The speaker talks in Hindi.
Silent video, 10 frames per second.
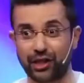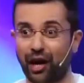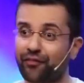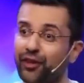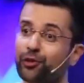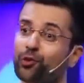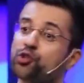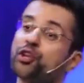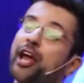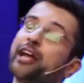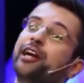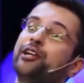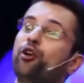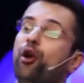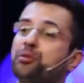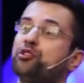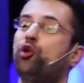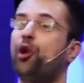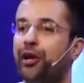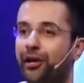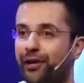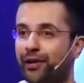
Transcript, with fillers: या फिर कुछ नए करियर ऑप्शंस खुले